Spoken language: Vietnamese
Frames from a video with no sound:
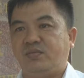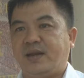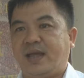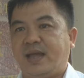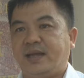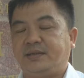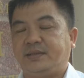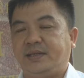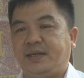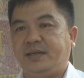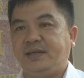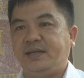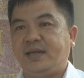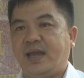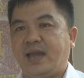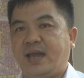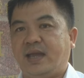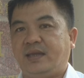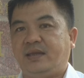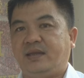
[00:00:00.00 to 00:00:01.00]
đang triển
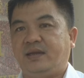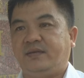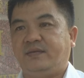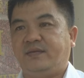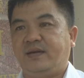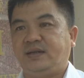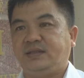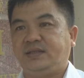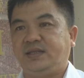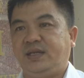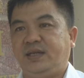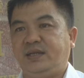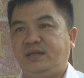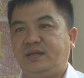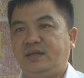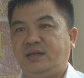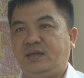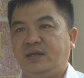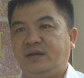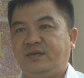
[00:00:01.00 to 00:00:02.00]
khai cái
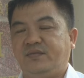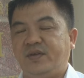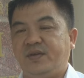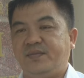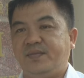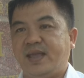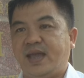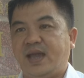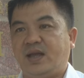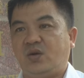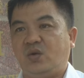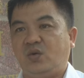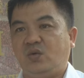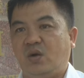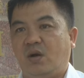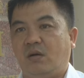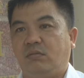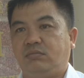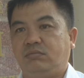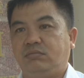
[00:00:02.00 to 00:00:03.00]
vaccine viêm da nổi
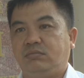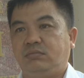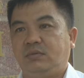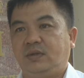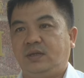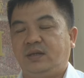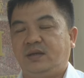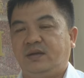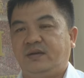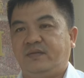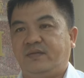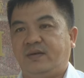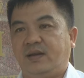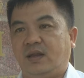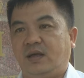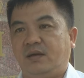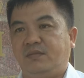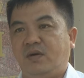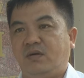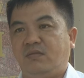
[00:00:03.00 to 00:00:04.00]
cục và
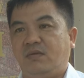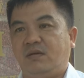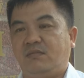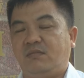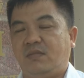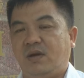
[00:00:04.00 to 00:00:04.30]
lở mồm long